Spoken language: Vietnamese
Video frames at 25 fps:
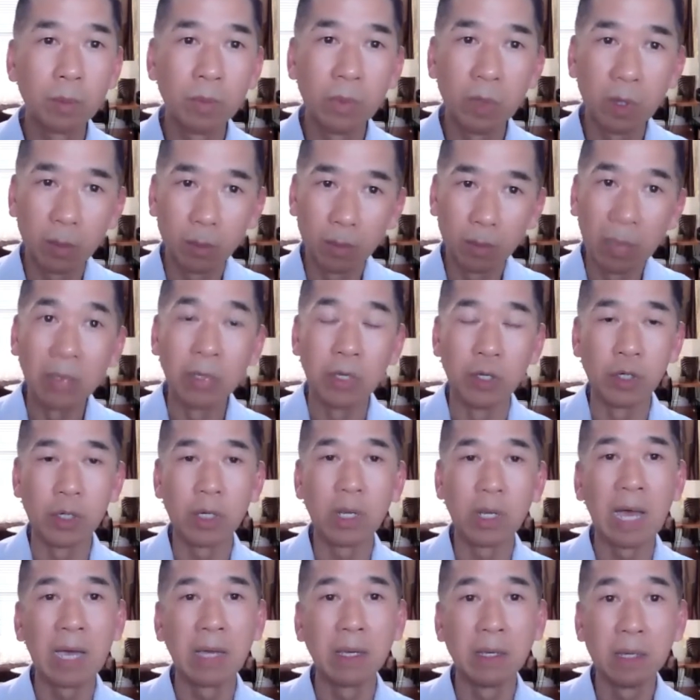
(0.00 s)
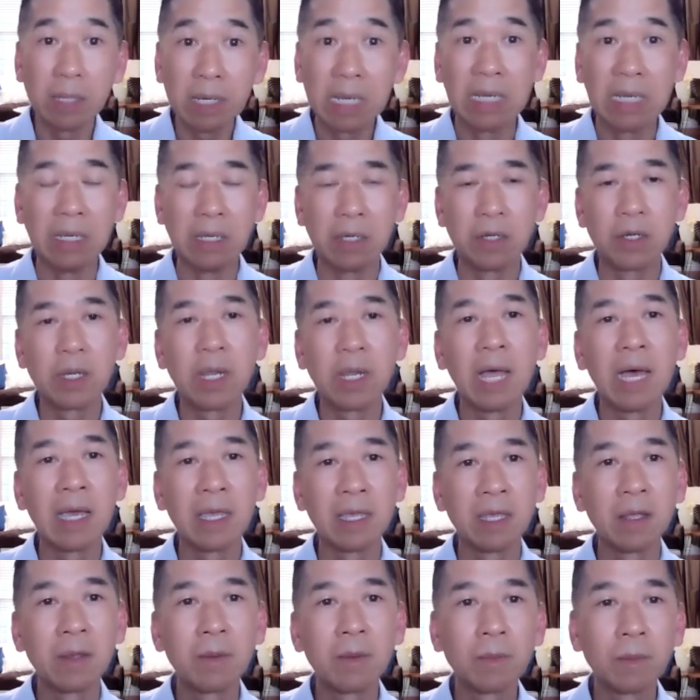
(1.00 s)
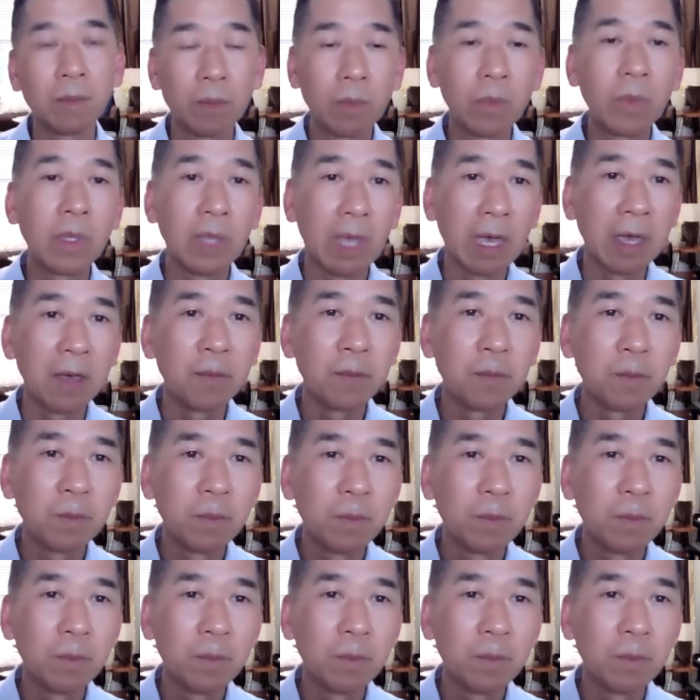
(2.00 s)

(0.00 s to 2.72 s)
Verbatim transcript: nó bình trở lại, nó định trở lại. Yeah.